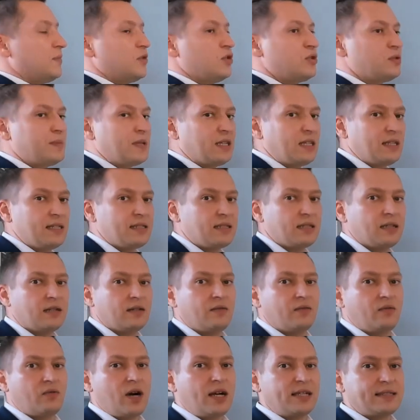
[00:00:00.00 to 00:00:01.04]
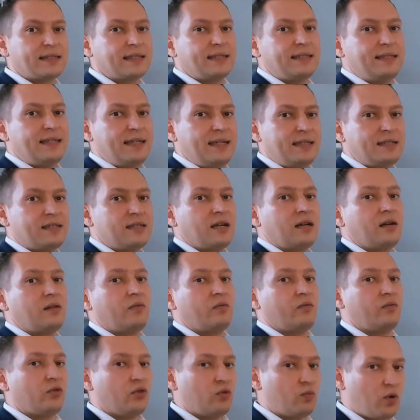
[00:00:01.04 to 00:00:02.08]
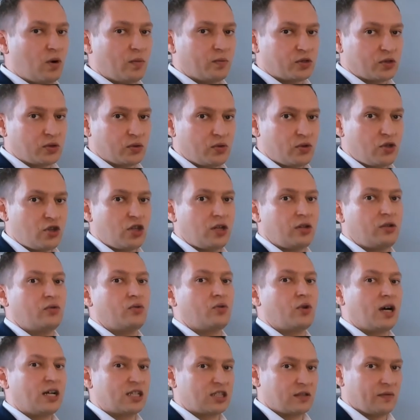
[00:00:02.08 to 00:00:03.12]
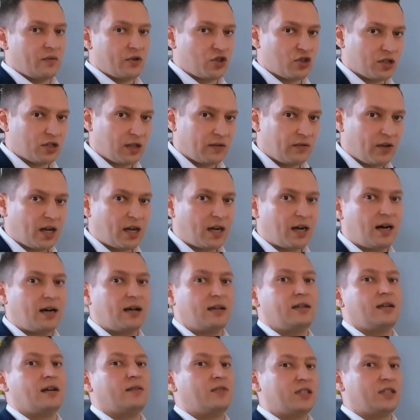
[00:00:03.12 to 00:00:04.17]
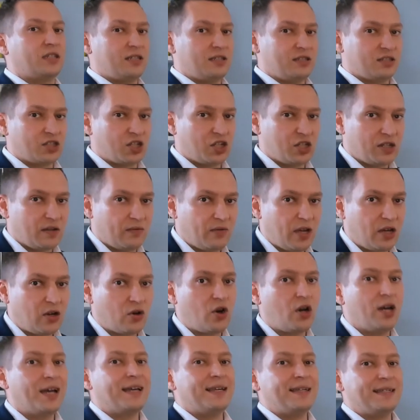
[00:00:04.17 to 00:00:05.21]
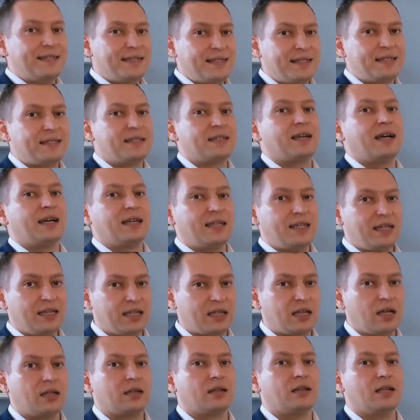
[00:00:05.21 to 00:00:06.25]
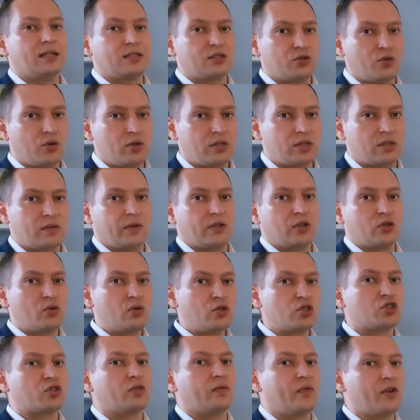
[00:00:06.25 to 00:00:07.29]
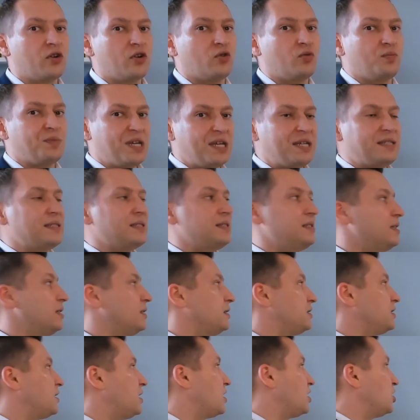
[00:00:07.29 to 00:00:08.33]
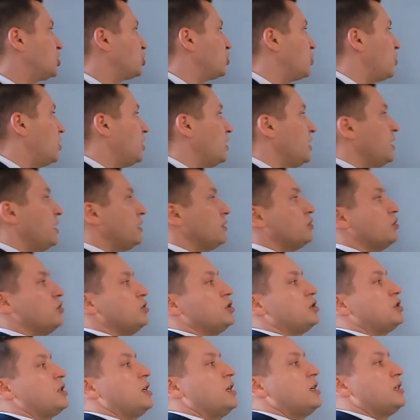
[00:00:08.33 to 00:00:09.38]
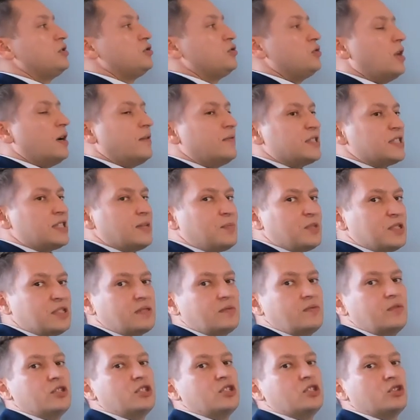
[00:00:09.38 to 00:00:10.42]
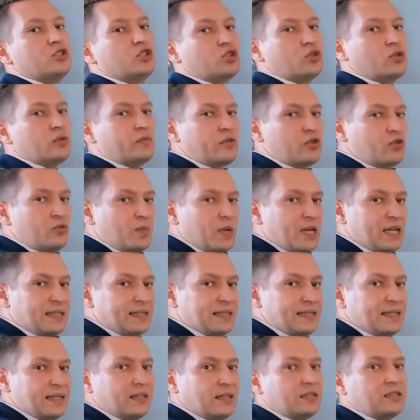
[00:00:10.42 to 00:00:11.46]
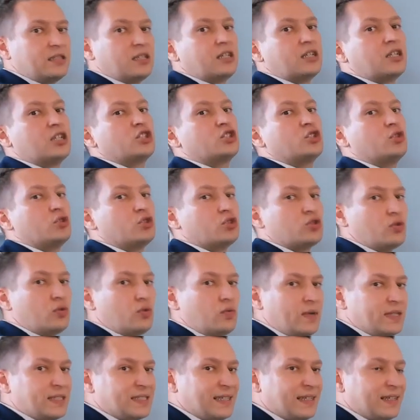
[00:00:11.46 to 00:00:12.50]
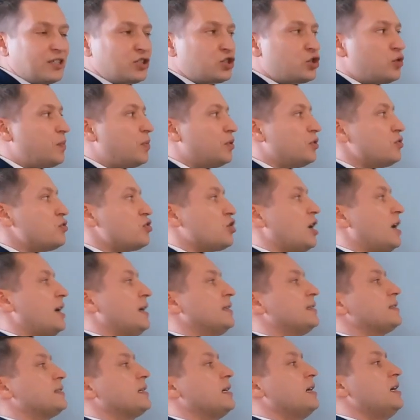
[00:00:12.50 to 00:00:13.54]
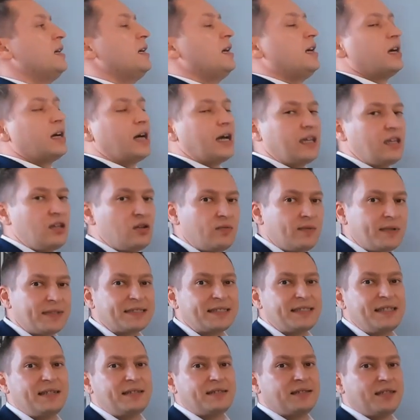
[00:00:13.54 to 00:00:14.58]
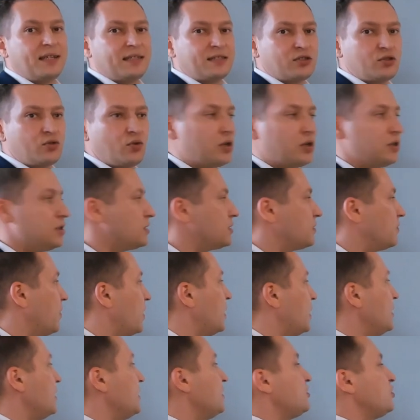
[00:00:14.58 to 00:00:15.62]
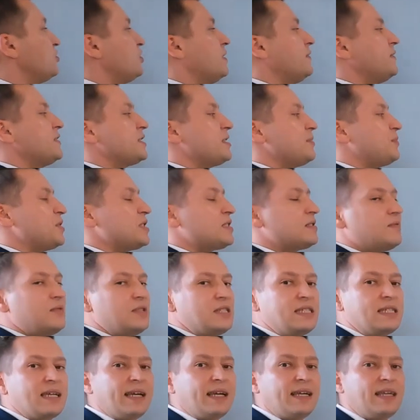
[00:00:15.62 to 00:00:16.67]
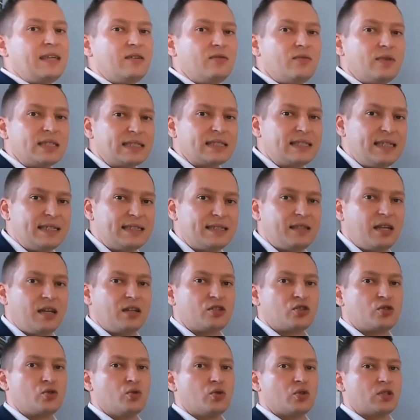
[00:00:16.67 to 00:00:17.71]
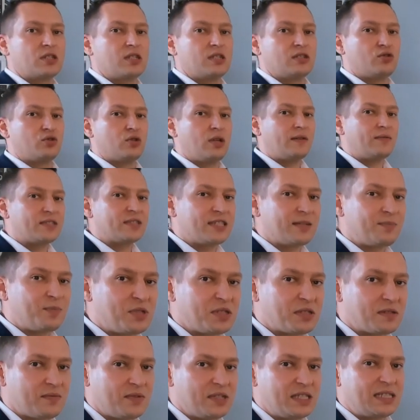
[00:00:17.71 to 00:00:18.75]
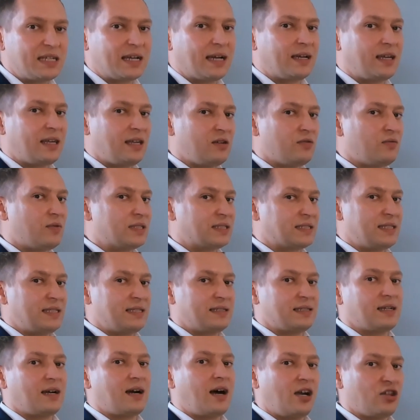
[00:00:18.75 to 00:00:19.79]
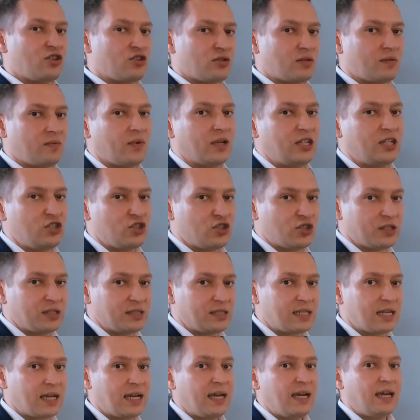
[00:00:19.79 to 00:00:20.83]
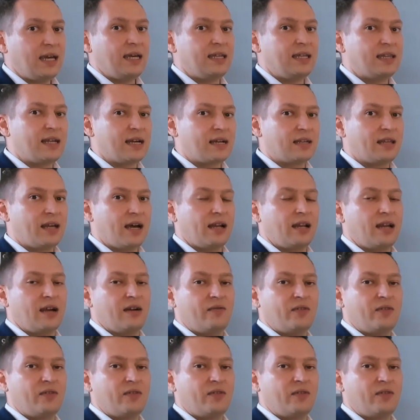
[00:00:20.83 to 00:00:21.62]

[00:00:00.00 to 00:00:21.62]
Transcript: Ну, смотрите, у вас есть в любом случае у каждого человека, я в это искренне верю, есть какие-то достоинства, то, что вы умеете делать хорошо. То есть Сюда вы записываете, что вы умеете делать хорошо, что у вас хорошо получается, какие у вас есть достоинства. Сюда вы записываете, какие у вас есть ресурсы. Сюда вы записываете, какие у вас есть качества личности и так далее.